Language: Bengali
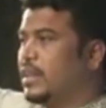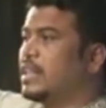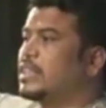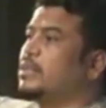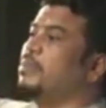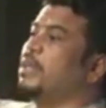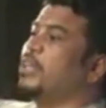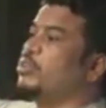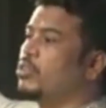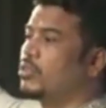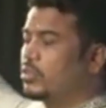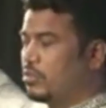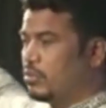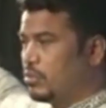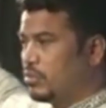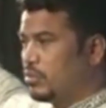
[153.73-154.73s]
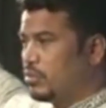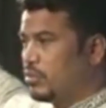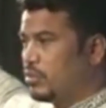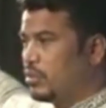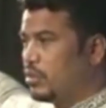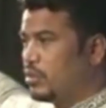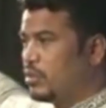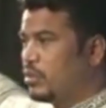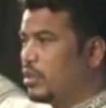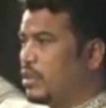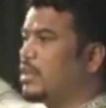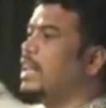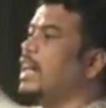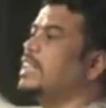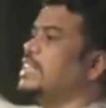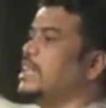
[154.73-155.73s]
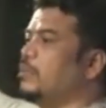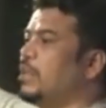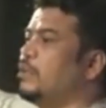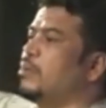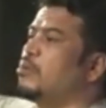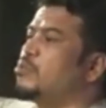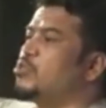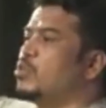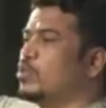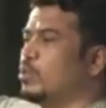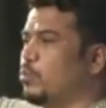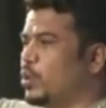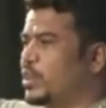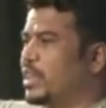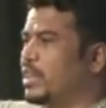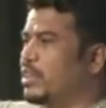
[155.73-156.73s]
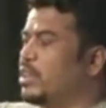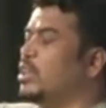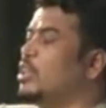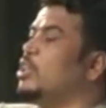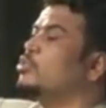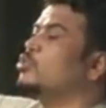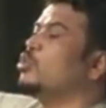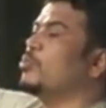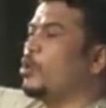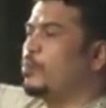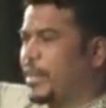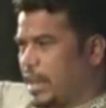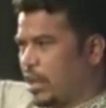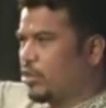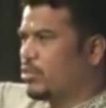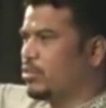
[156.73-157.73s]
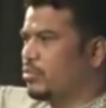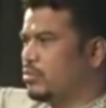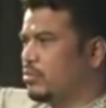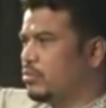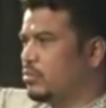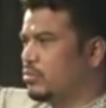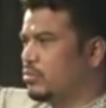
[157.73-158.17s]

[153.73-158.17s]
ঠিক আছে বের হোক দেখা যাবে ইমামজন্ত বলছেন তোমরা অপেক্ষা করো